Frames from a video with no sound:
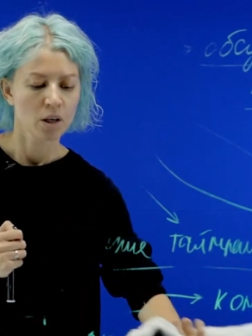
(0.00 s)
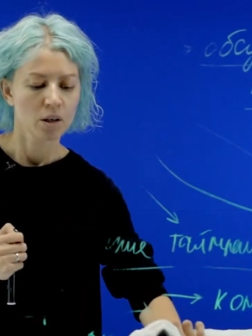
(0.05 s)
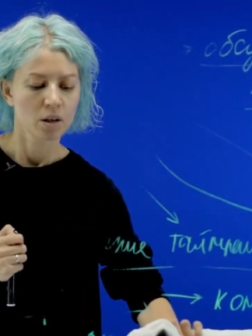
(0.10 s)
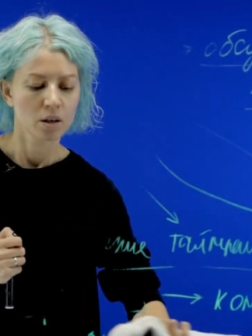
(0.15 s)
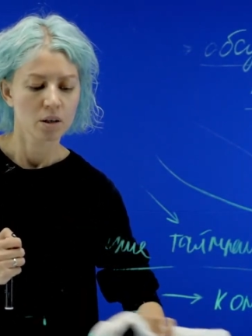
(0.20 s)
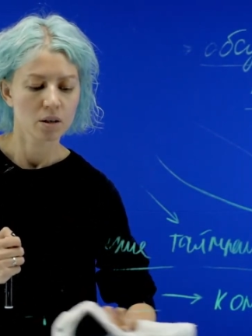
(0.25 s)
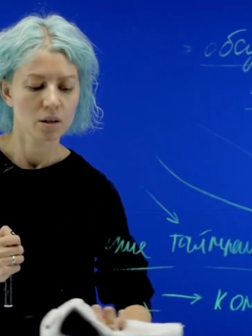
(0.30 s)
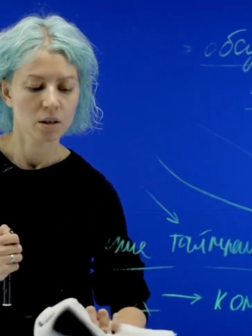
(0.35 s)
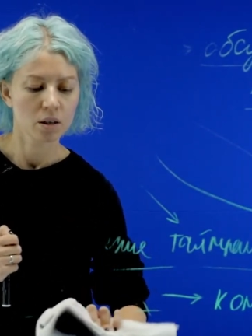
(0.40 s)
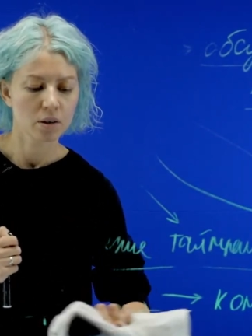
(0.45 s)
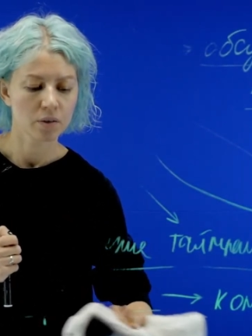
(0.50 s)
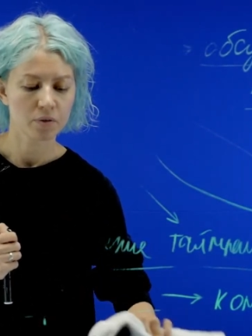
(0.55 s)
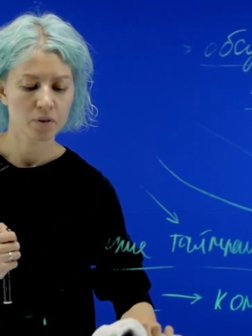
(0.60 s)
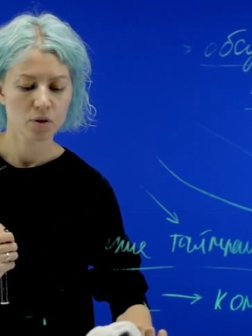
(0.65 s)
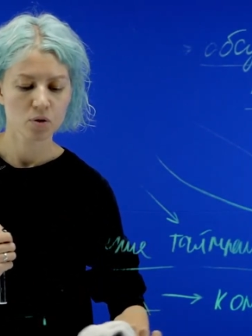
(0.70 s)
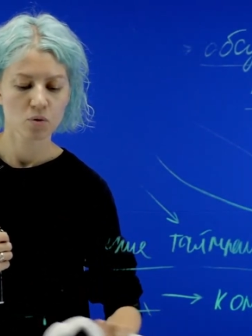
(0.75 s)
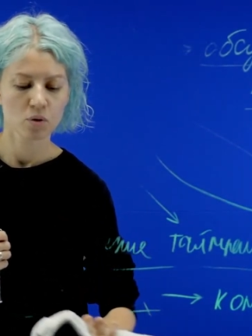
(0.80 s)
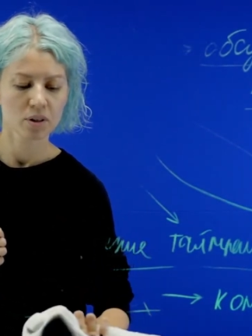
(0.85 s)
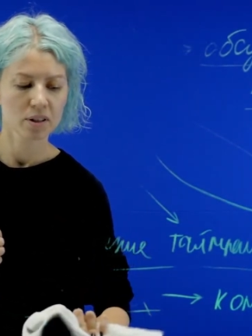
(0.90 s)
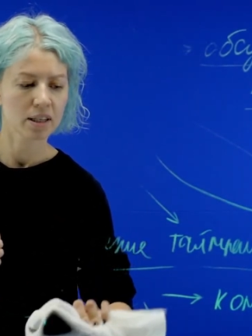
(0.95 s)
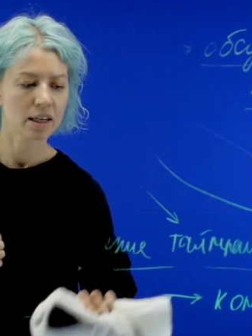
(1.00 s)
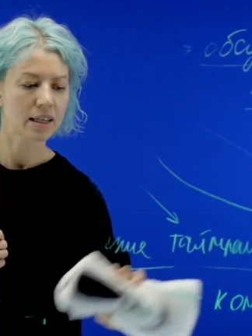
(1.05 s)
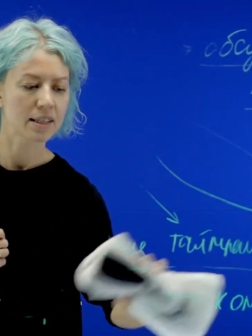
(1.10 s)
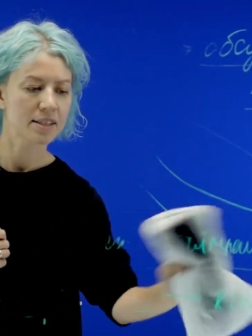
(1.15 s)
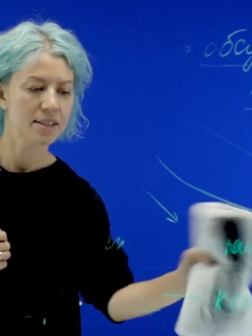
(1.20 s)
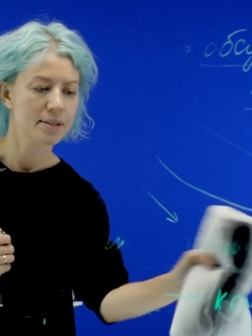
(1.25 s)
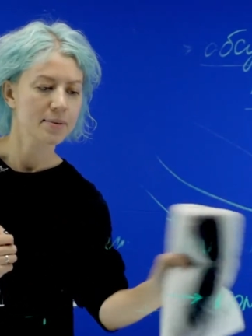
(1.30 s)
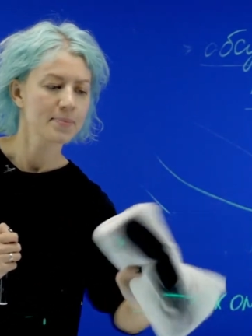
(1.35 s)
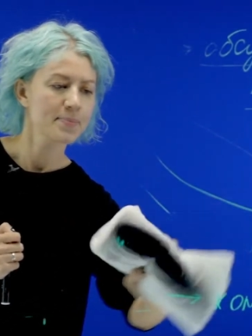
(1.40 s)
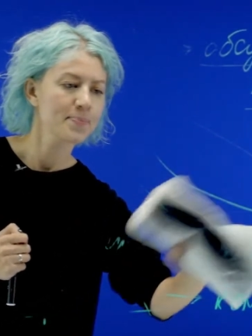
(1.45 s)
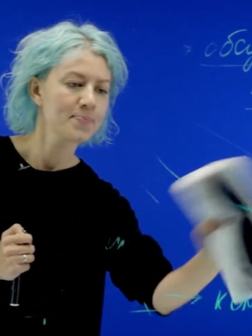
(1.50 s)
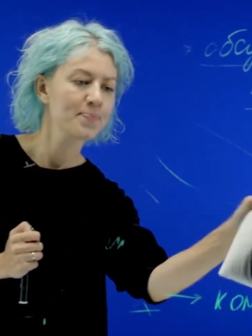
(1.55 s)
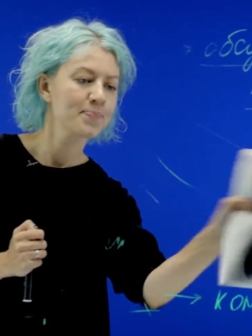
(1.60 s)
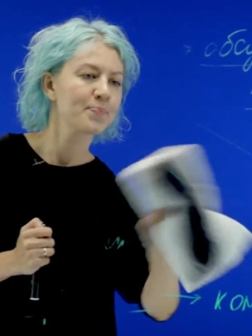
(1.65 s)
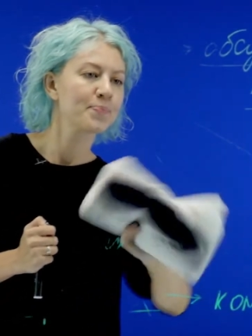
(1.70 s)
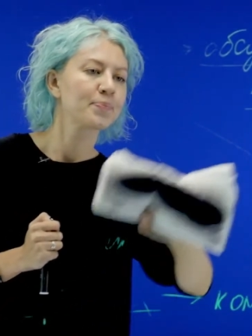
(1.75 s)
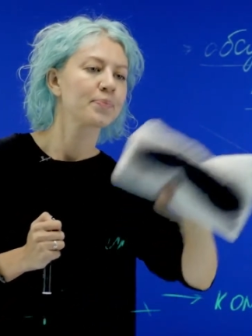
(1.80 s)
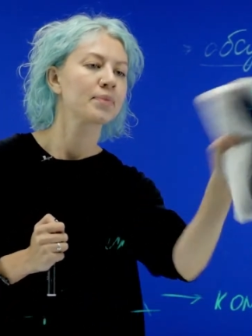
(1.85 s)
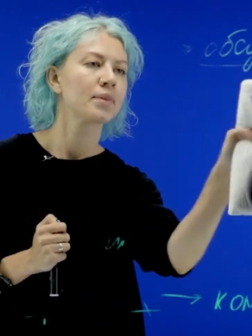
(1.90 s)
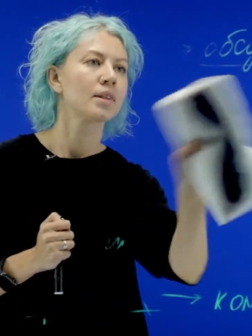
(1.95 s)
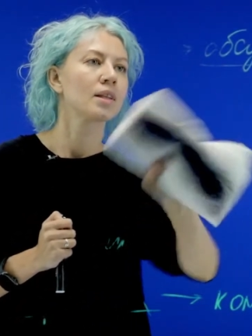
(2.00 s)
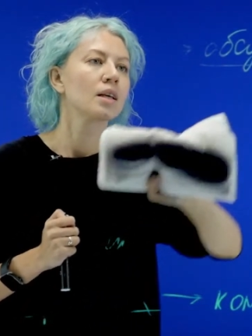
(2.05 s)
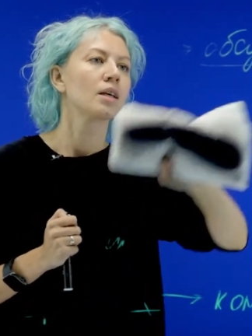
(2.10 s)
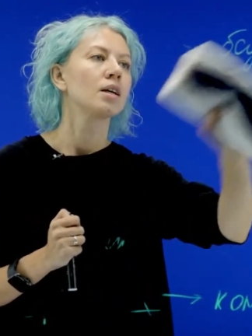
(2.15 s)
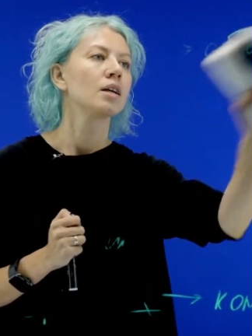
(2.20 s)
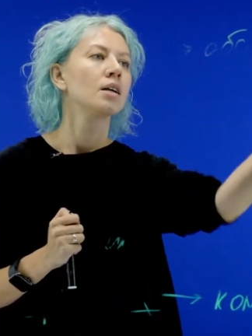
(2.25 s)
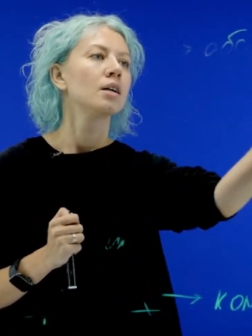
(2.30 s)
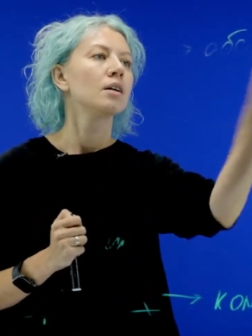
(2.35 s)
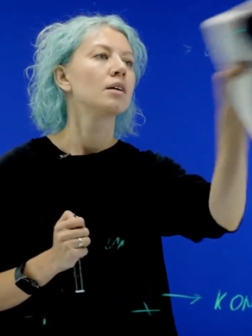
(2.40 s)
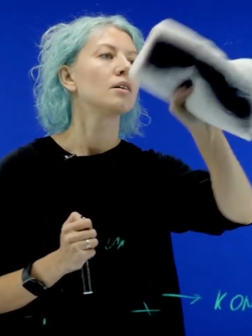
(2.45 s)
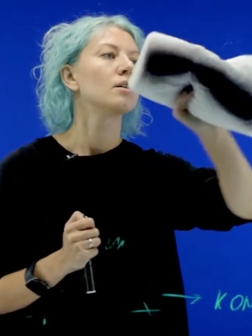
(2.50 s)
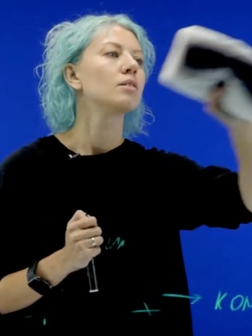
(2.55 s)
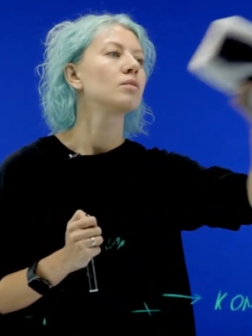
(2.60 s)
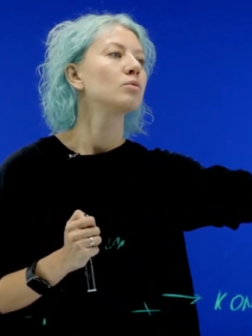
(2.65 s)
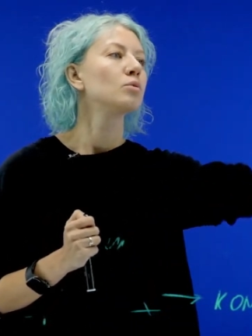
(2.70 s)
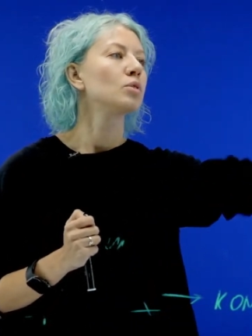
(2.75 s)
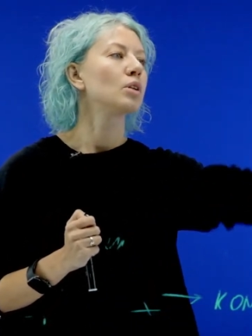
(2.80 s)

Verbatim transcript: а, в результате у